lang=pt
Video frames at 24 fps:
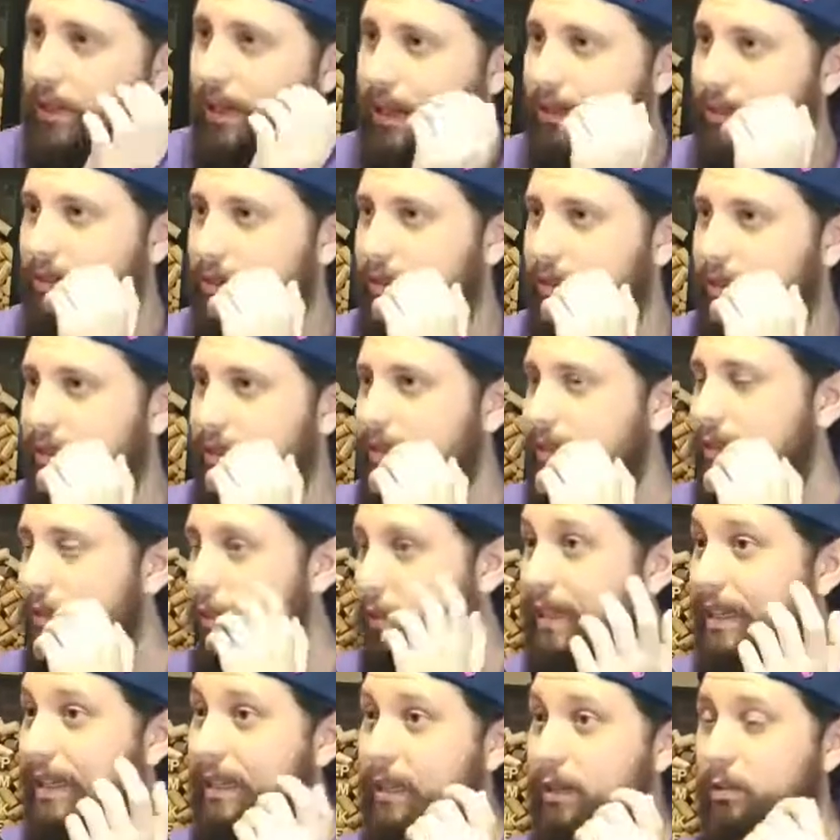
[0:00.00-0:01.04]
do teatro, assim, que eu
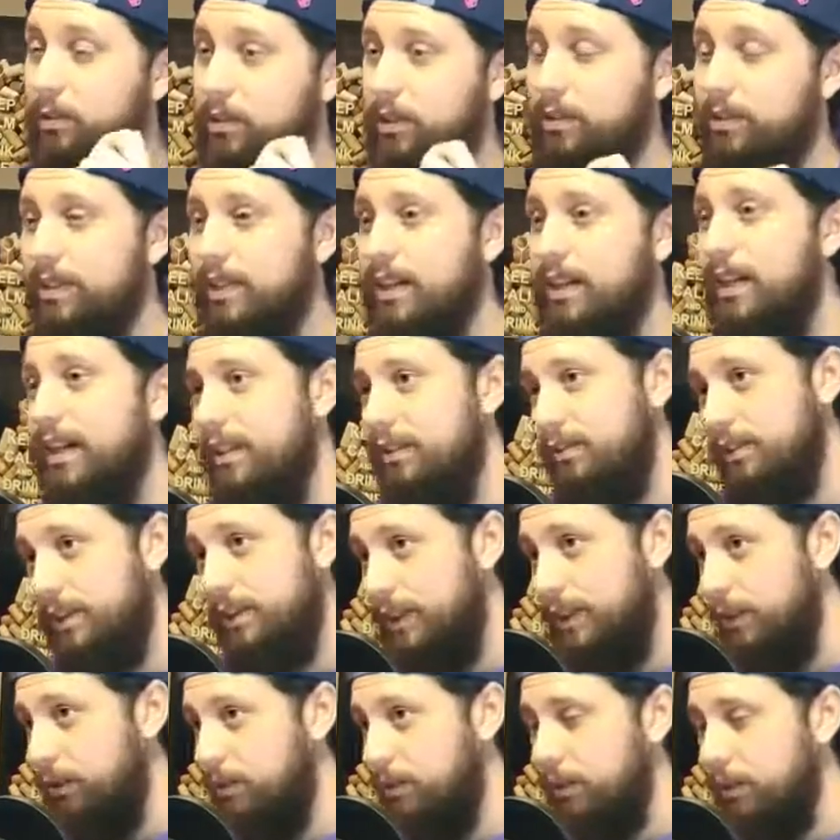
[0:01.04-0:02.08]
queria lotar um teatro,
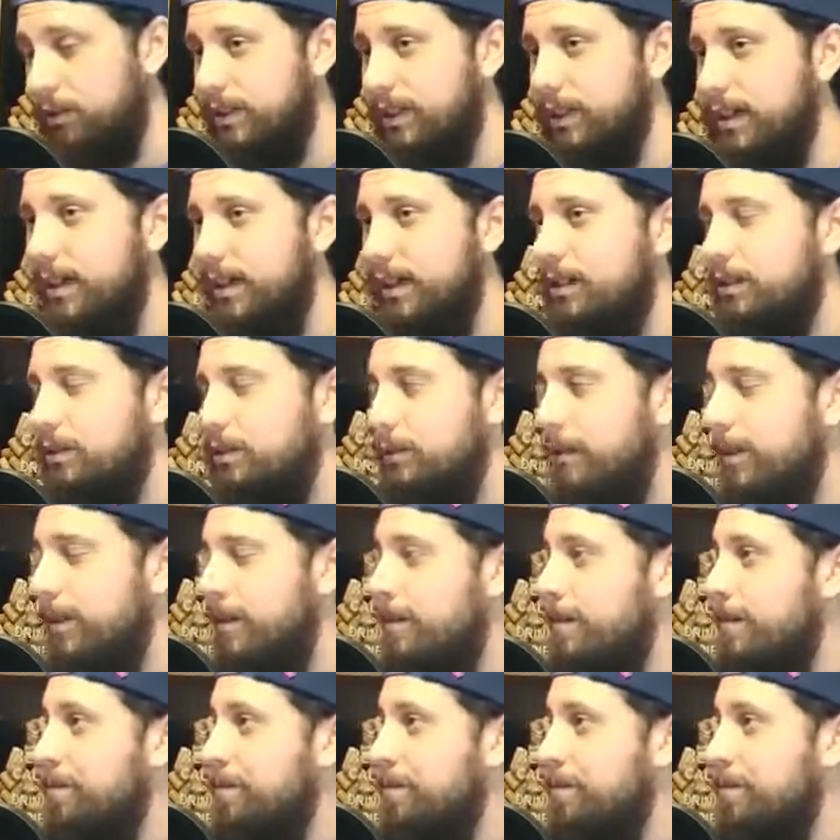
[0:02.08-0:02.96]
queria lotar um teatro.